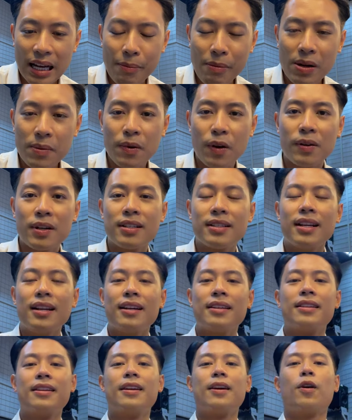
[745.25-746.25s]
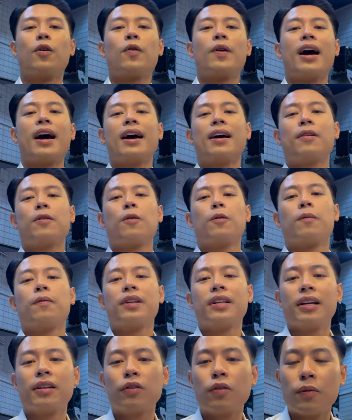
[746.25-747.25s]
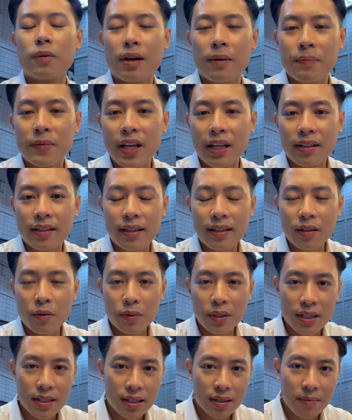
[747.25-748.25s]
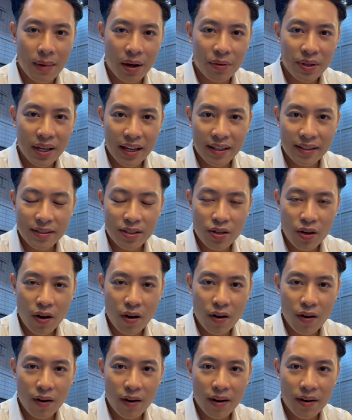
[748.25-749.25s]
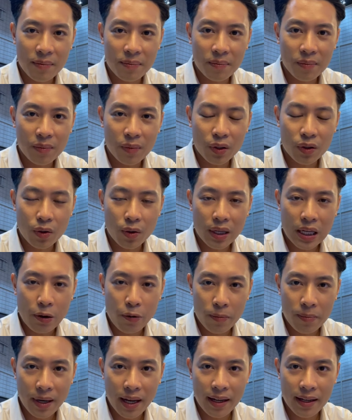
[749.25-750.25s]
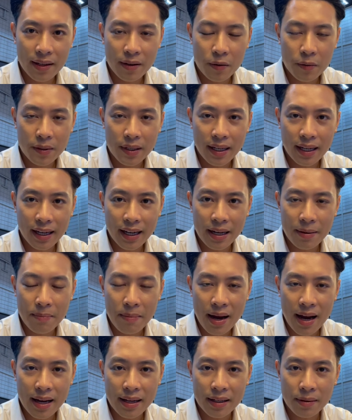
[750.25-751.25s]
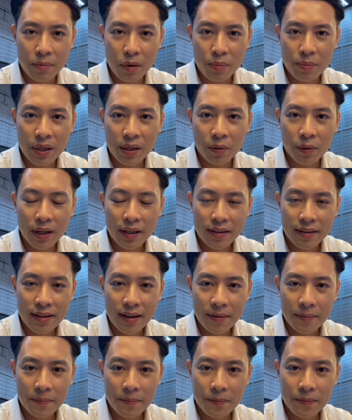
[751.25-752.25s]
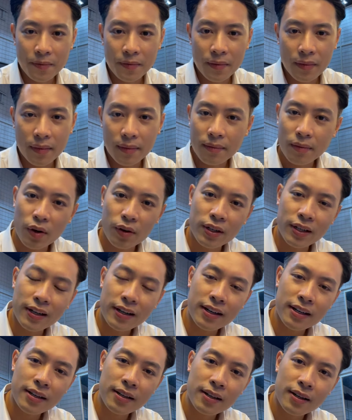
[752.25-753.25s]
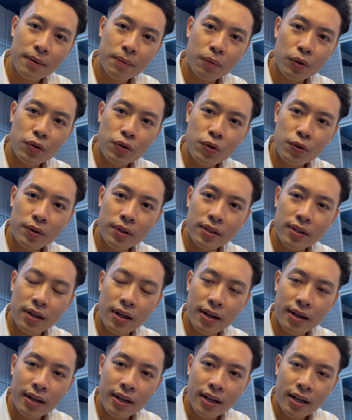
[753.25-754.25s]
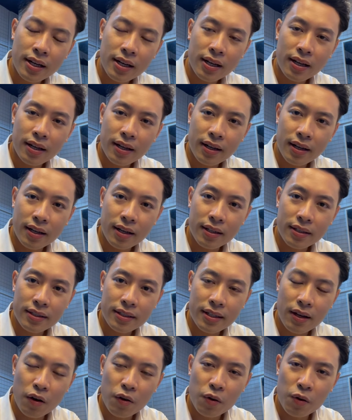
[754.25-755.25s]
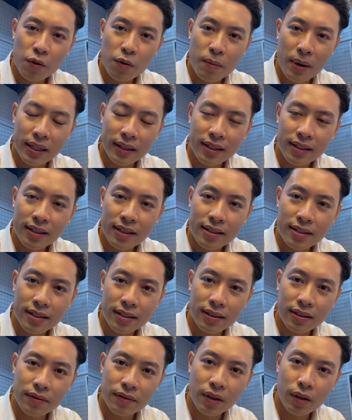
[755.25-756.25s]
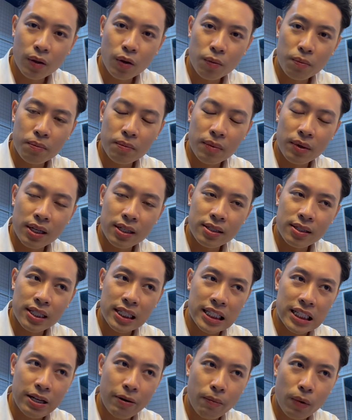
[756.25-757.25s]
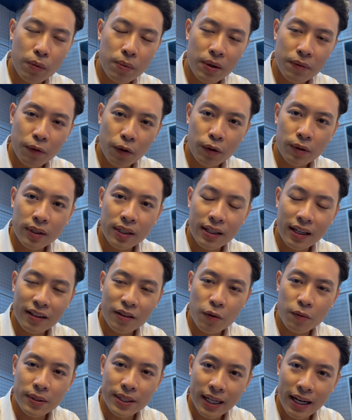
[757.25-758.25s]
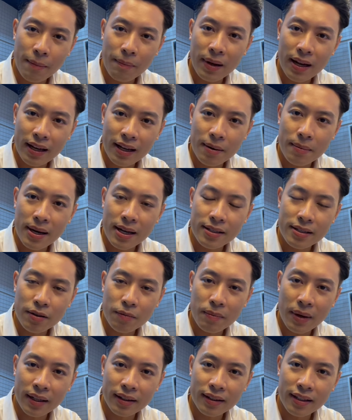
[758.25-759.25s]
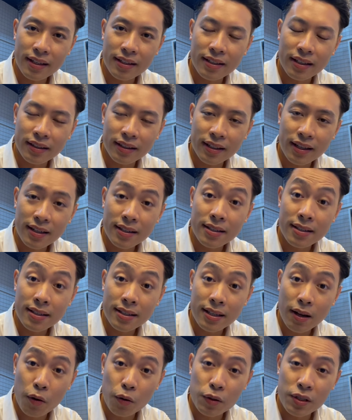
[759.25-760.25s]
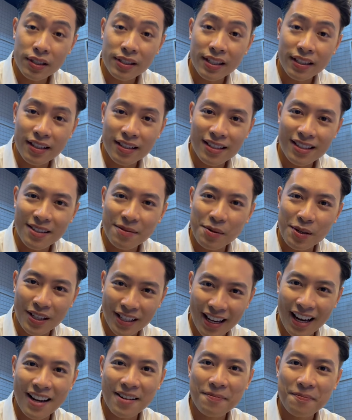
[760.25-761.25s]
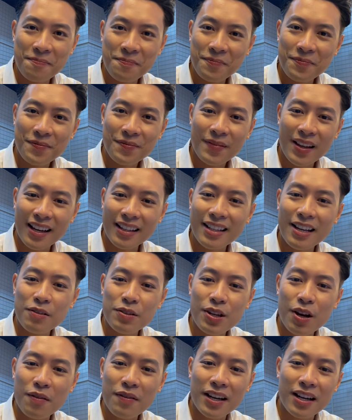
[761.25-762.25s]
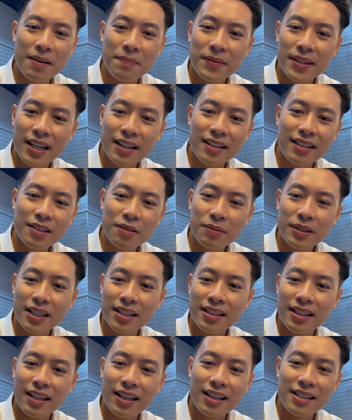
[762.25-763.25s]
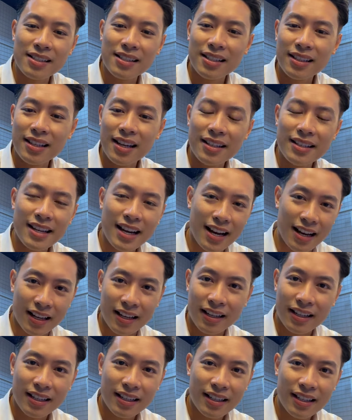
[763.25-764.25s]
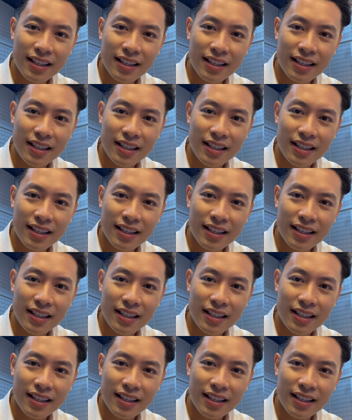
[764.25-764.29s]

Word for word: Cảm ơn mọi người rất là nhiều đã cùng với Thanh Tùng cập nhật những cái thông tin dự báo nhanh cho buổi tối ngày hôm nay cũng như là ngày mai ở mọi miền của đất nước. Ừ, mọi người ơi, một chút nữa uh, sau bản tin thời sự vào lúc 19 giờ 40 phút thì Thanh Tùng sẽ gặp lại các bạn trong bản tin thời tiết sau chương trình thời sự mọi người nhé. Hãy theo dõi và cập nhật những thông tin thật là chi tiết nhá.